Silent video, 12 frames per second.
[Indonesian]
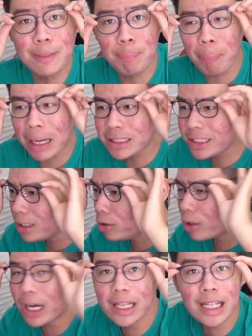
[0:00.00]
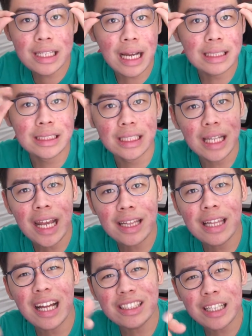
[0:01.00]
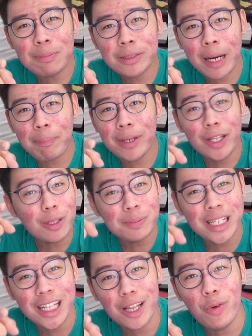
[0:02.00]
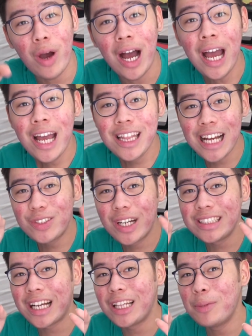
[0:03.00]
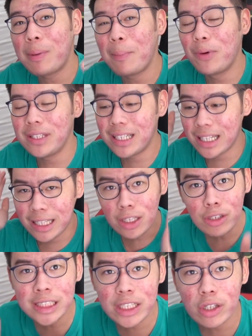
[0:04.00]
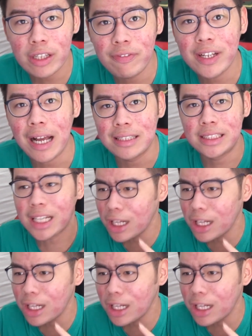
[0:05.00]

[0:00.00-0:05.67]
Jadi pastiin lu kalian kasih like dan subscribe ke YouTube channel gue dan juga jangan lupa buat nyalain lonceng notifikasi.